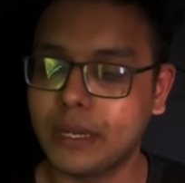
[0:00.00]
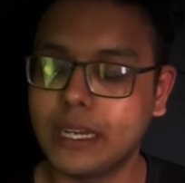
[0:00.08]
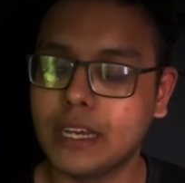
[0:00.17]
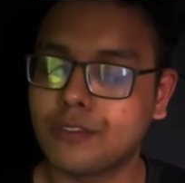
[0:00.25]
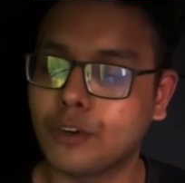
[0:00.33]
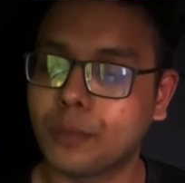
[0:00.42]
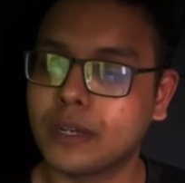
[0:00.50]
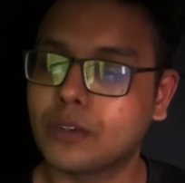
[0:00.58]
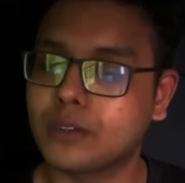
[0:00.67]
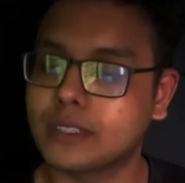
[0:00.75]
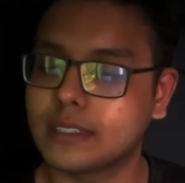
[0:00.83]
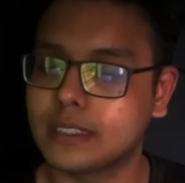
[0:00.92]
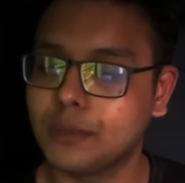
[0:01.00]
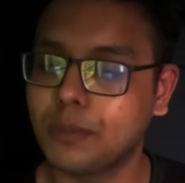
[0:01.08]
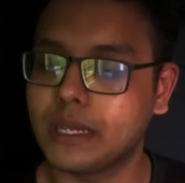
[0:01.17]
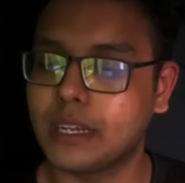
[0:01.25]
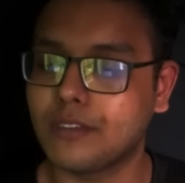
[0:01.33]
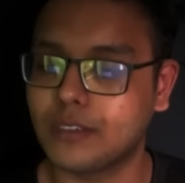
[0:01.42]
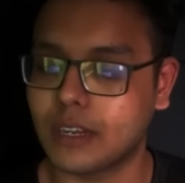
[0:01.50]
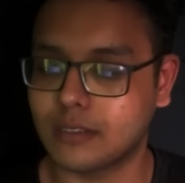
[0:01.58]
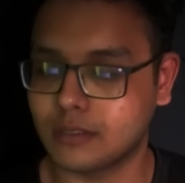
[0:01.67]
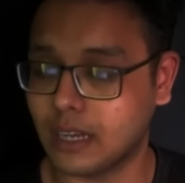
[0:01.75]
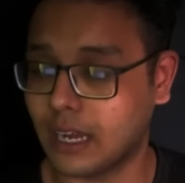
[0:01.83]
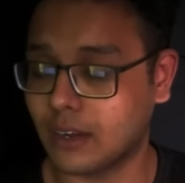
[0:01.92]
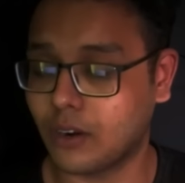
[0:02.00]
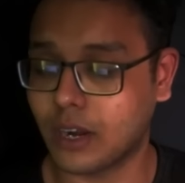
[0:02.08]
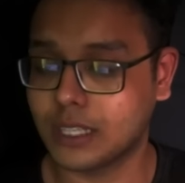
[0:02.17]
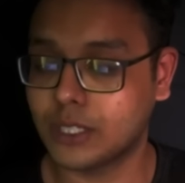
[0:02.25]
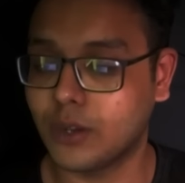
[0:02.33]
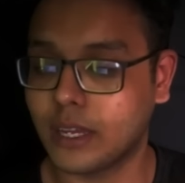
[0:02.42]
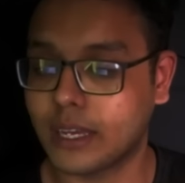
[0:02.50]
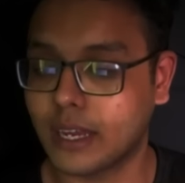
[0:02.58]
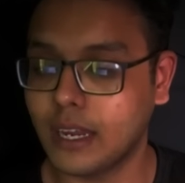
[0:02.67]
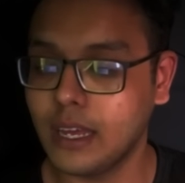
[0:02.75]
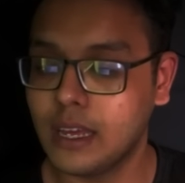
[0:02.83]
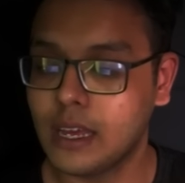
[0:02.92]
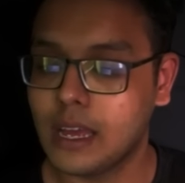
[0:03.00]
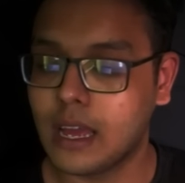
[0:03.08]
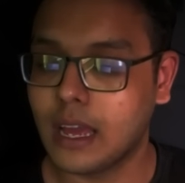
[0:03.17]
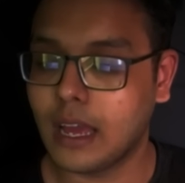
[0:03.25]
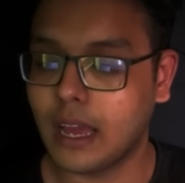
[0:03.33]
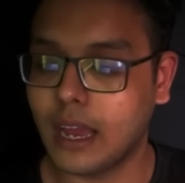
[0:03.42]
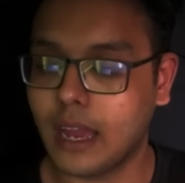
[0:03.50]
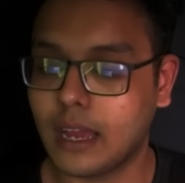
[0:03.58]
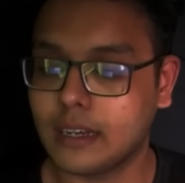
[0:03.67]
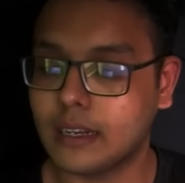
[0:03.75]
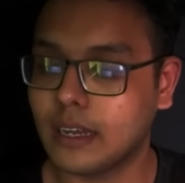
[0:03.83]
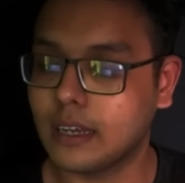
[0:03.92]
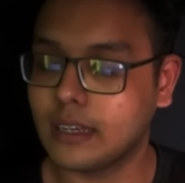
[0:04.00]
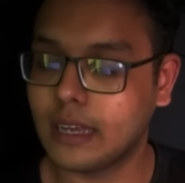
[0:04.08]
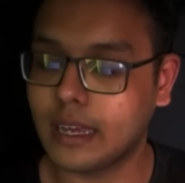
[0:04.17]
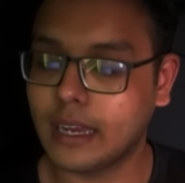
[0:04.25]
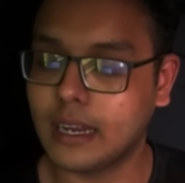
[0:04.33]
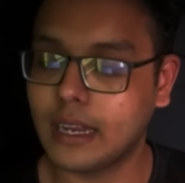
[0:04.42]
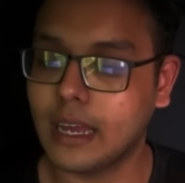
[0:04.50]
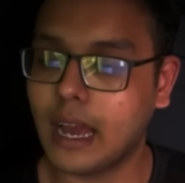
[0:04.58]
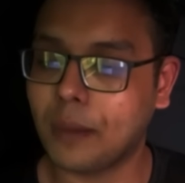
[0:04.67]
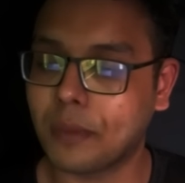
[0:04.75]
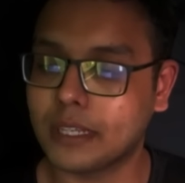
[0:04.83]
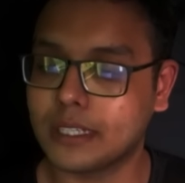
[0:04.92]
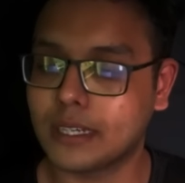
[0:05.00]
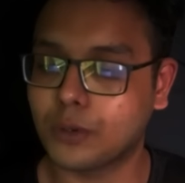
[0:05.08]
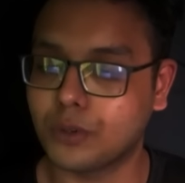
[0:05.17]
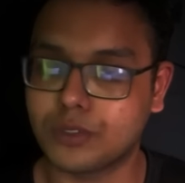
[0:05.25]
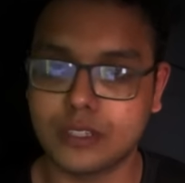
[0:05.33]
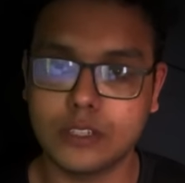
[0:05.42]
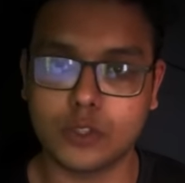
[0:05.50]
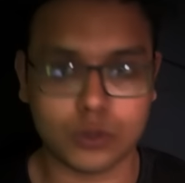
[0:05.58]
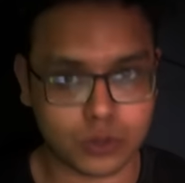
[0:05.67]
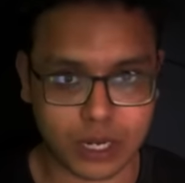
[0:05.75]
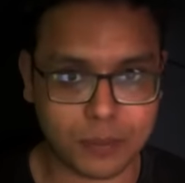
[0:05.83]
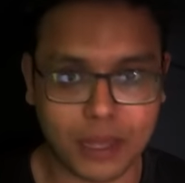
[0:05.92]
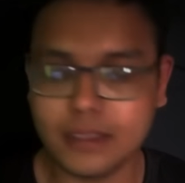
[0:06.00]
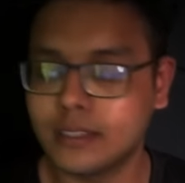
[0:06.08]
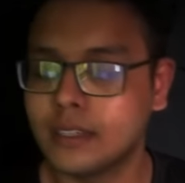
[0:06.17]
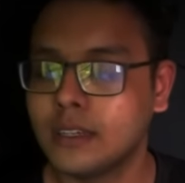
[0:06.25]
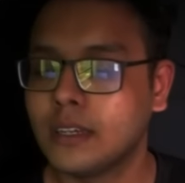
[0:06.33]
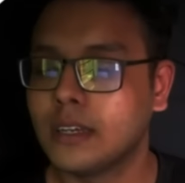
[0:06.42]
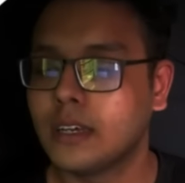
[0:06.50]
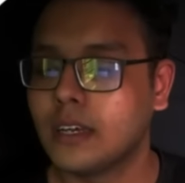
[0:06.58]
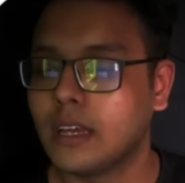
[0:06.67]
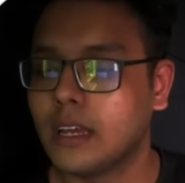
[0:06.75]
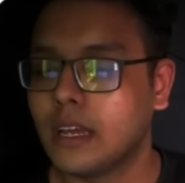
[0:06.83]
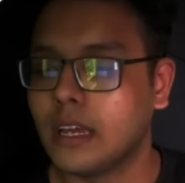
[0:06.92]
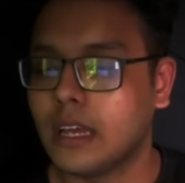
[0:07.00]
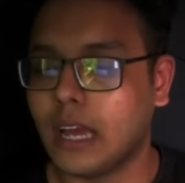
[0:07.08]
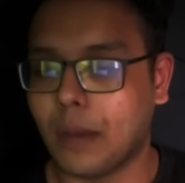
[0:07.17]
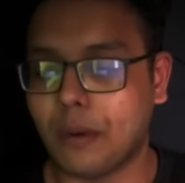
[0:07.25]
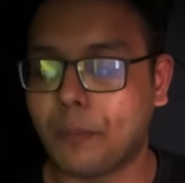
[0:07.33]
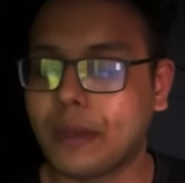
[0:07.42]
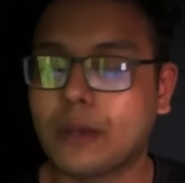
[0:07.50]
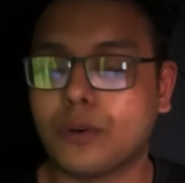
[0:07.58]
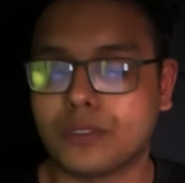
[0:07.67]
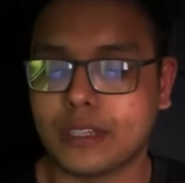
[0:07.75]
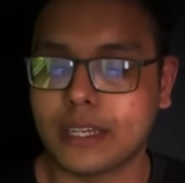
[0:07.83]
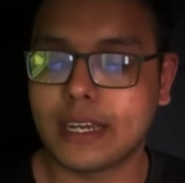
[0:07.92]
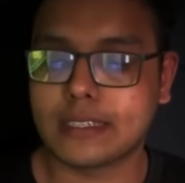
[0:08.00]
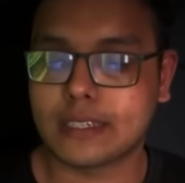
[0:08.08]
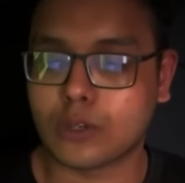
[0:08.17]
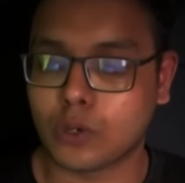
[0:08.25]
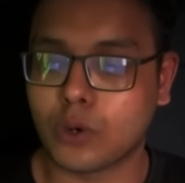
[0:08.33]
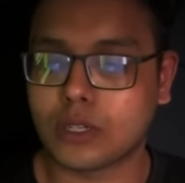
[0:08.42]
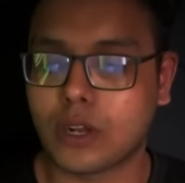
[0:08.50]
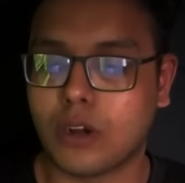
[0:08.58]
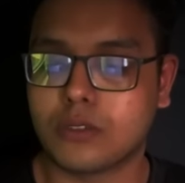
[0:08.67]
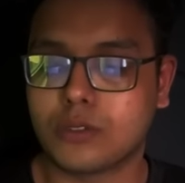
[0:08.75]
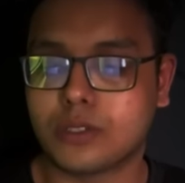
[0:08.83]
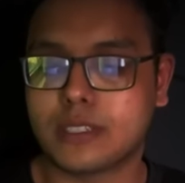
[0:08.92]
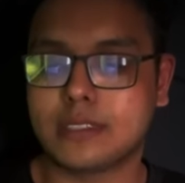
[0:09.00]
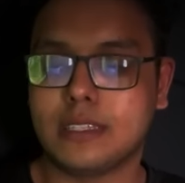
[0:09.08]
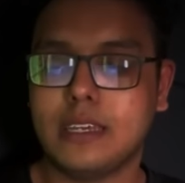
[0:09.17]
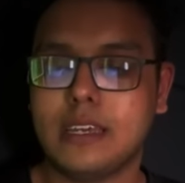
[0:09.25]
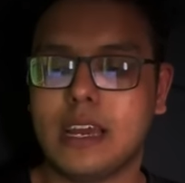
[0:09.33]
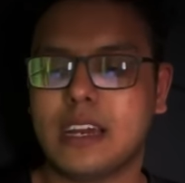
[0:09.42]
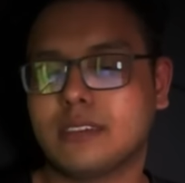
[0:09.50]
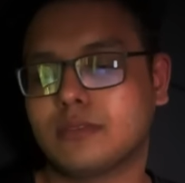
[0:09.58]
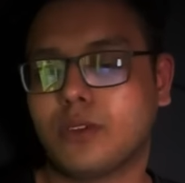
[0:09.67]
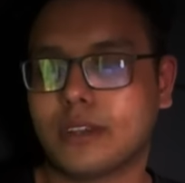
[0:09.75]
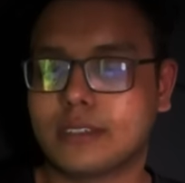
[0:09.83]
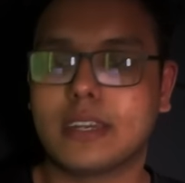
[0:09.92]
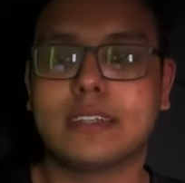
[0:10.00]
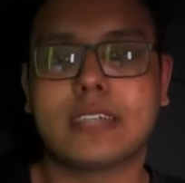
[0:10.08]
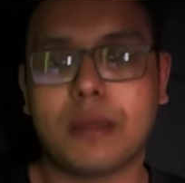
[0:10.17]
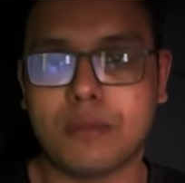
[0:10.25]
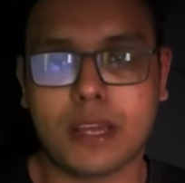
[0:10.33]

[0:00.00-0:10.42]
পিডিএফ ওপেন করতেছি পিডিএফটা করা ছিল এখানে অ্যান্ড এখানে আমরা যেটা করছি চোদ্দটা ম্যাথ আমরা পিক করছি ঠিক আছে একটু নোটটা অন করতেছি কয়েক সেকেন্ড টাইম